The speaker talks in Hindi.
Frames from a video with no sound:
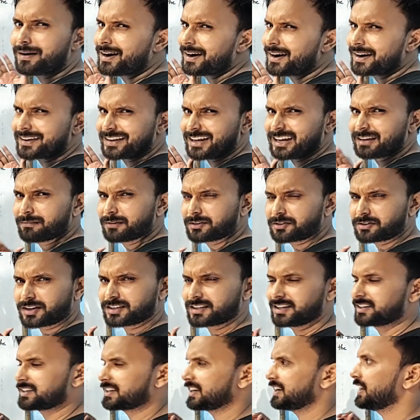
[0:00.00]
पहाड़ टाइप में छोटा
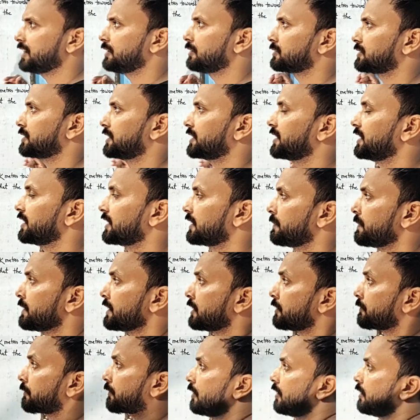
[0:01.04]
सा टीला होता है ठीक
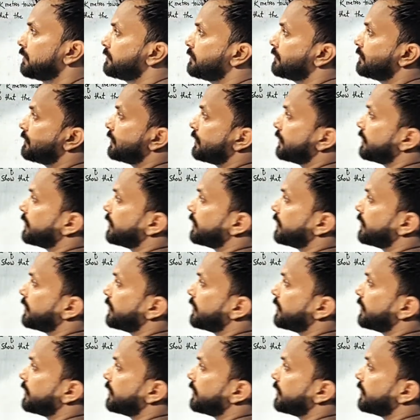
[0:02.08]
फ्रॉम